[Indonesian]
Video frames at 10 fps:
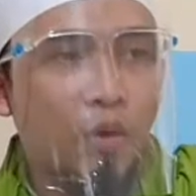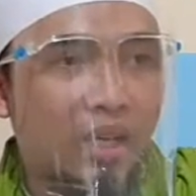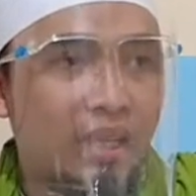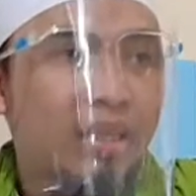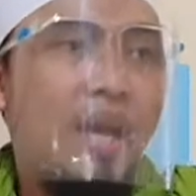
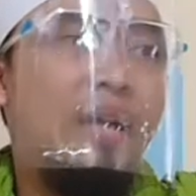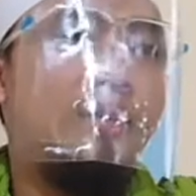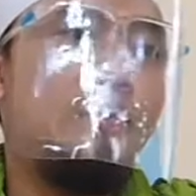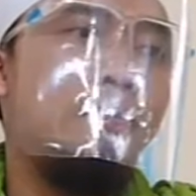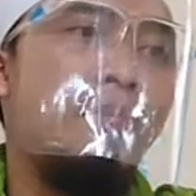tua
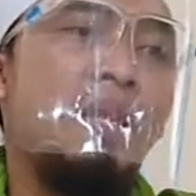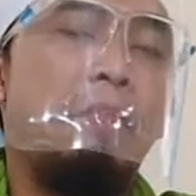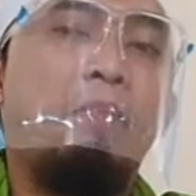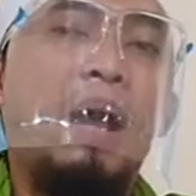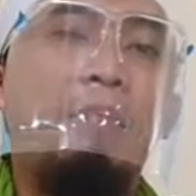kita,
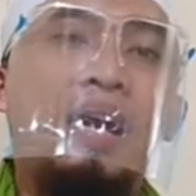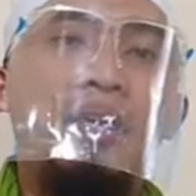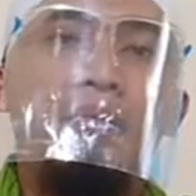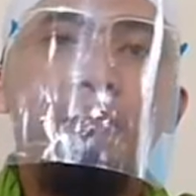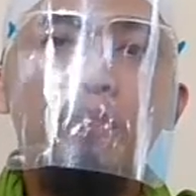
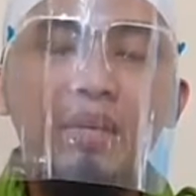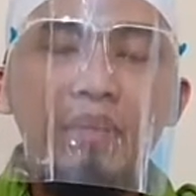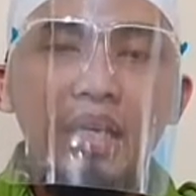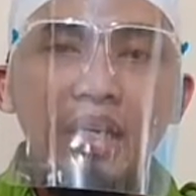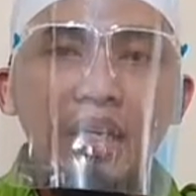paman
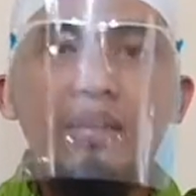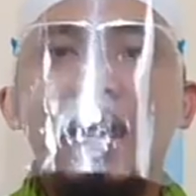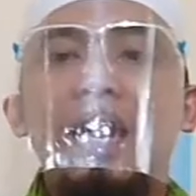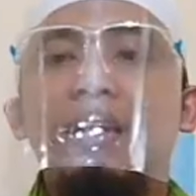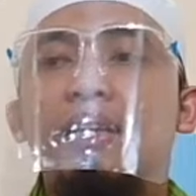bibi
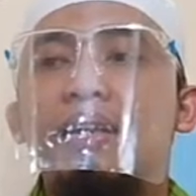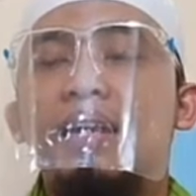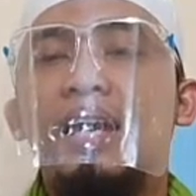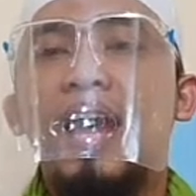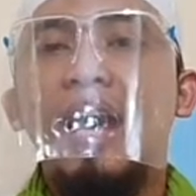kita,
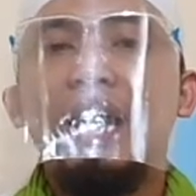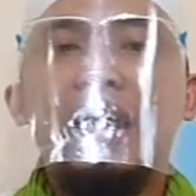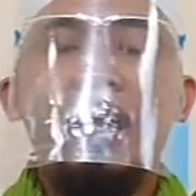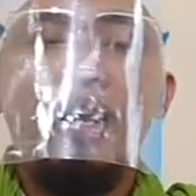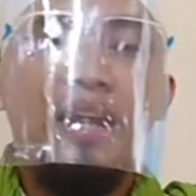
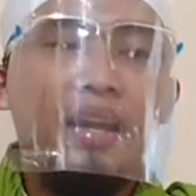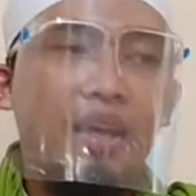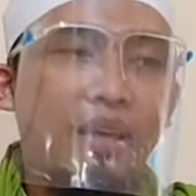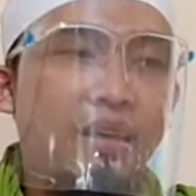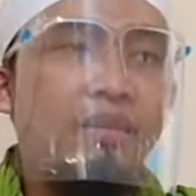kakek
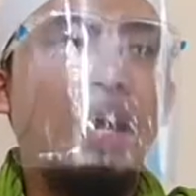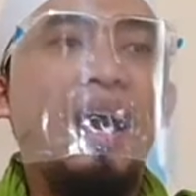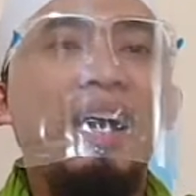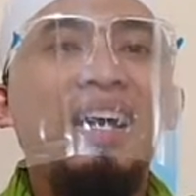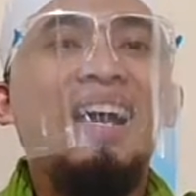nenek
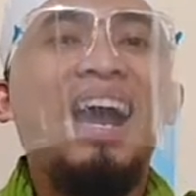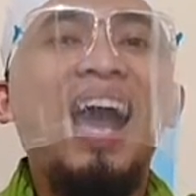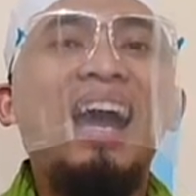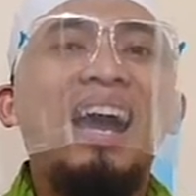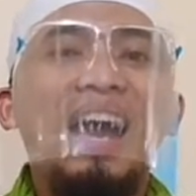kita,
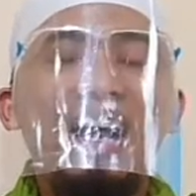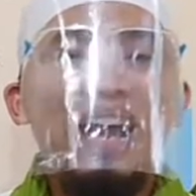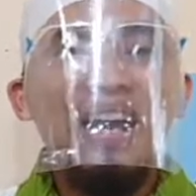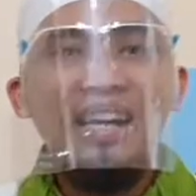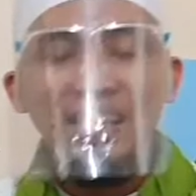
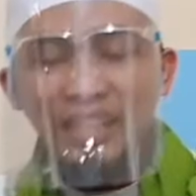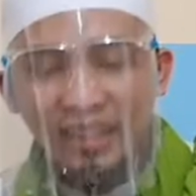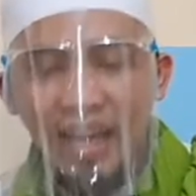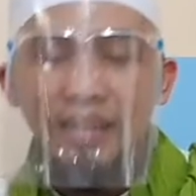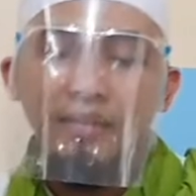kakak-kakak
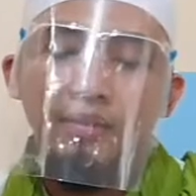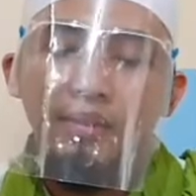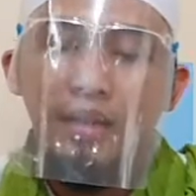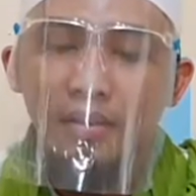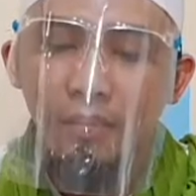kita,
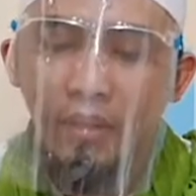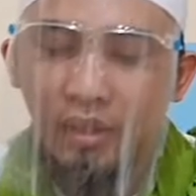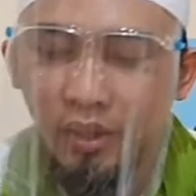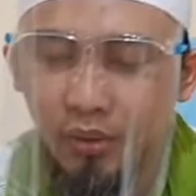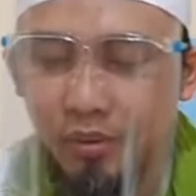ya,
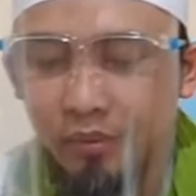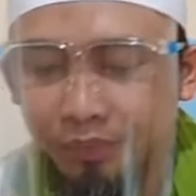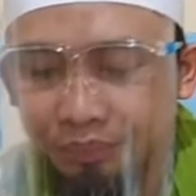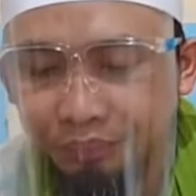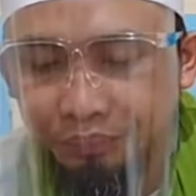seperti
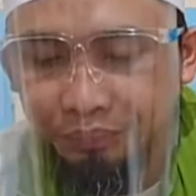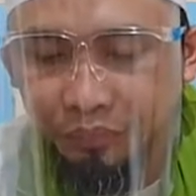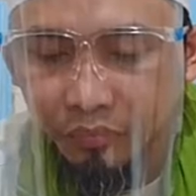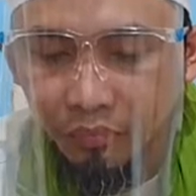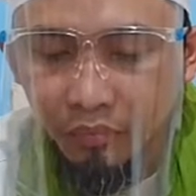itu.
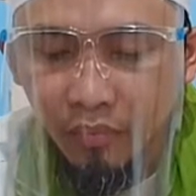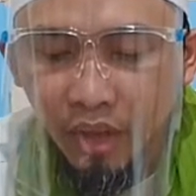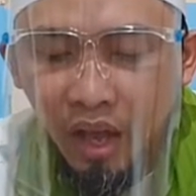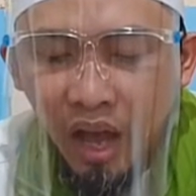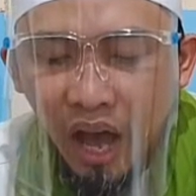
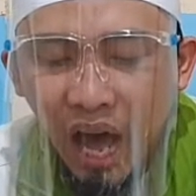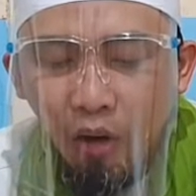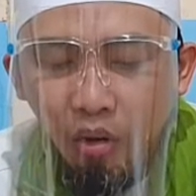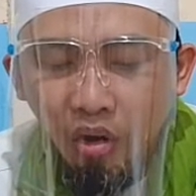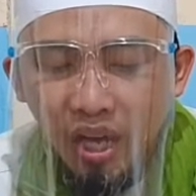
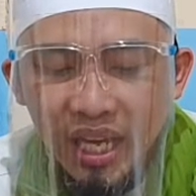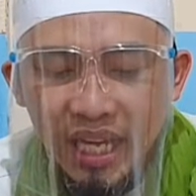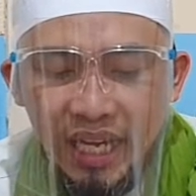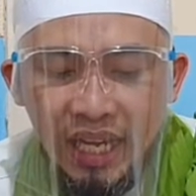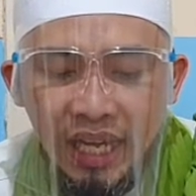Au
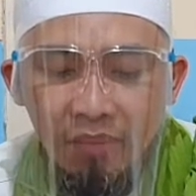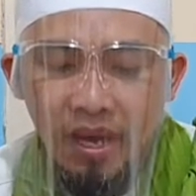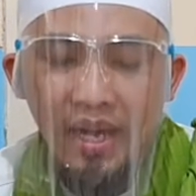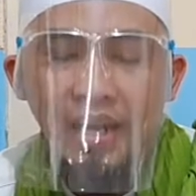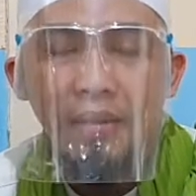
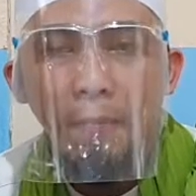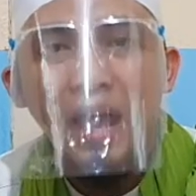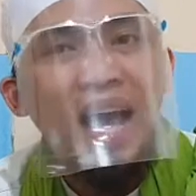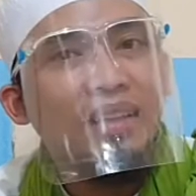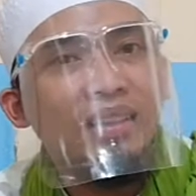hima
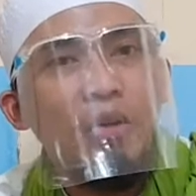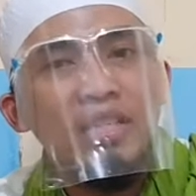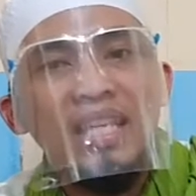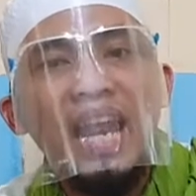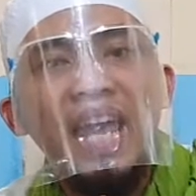
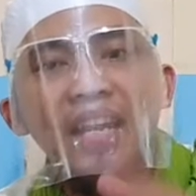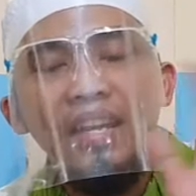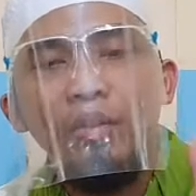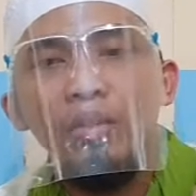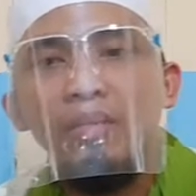atau
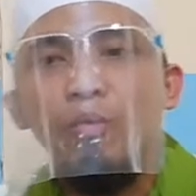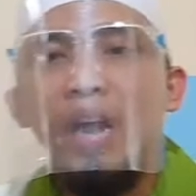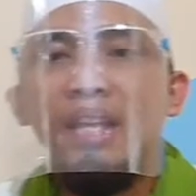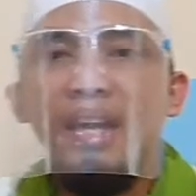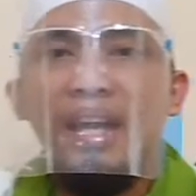selain itu
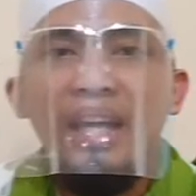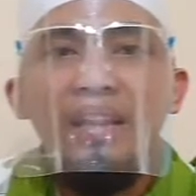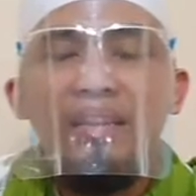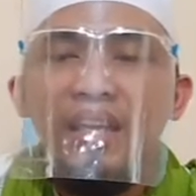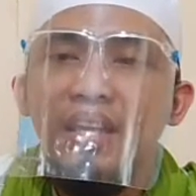semuanya,
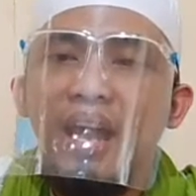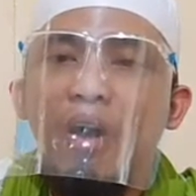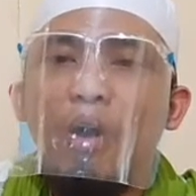intinya